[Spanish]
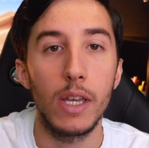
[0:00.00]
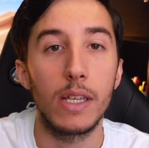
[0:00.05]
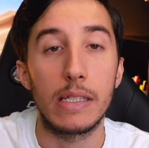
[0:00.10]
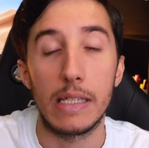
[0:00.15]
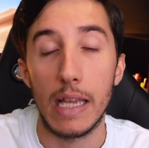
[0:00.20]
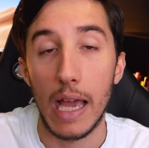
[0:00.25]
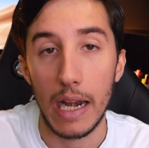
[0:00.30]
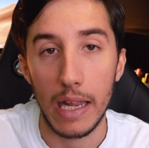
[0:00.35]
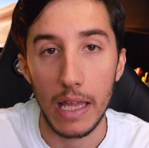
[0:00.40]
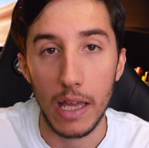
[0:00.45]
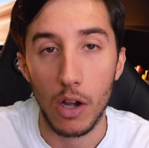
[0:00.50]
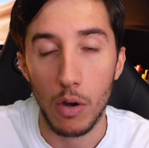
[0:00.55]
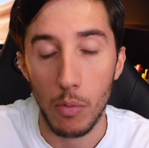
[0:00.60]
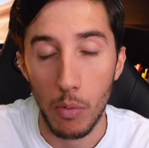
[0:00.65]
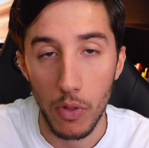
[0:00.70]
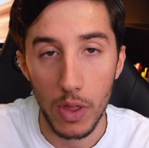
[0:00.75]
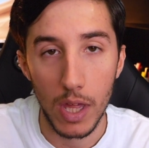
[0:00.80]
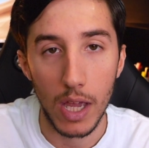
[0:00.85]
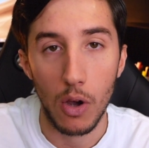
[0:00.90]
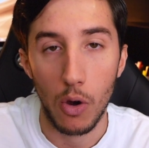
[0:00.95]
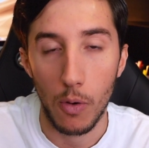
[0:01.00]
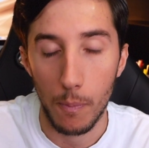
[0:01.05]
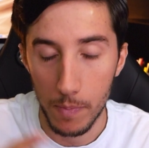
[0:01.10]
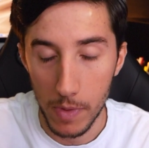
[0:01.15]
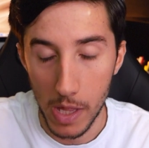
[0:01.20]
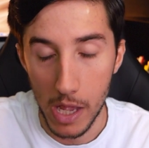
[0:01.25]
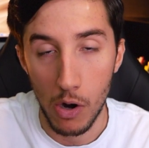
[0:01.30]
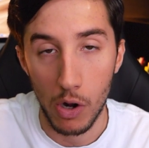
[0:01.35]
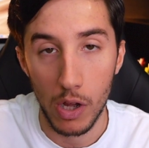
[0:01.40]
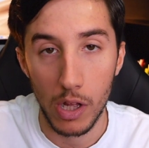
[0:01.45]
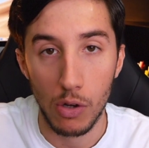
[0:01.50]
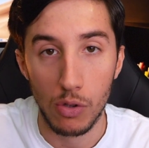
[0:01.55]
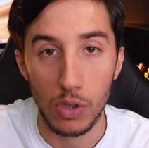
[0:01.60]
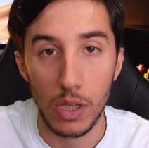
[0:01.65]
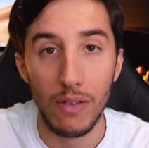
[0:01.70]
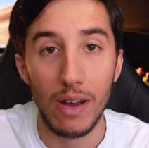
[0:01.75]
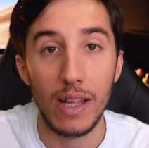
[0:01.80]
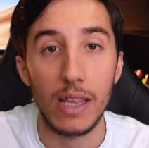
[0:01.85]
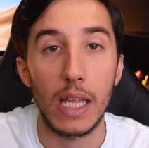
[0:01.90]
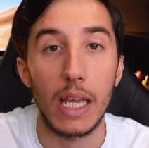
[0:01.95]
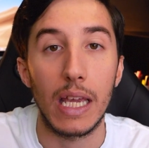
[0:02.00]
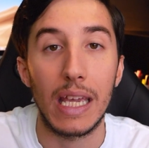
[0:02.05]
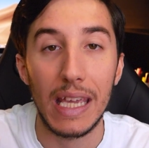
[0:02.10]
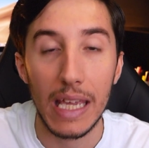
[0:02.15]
Si alguien, como digo, es lo que contaba antes,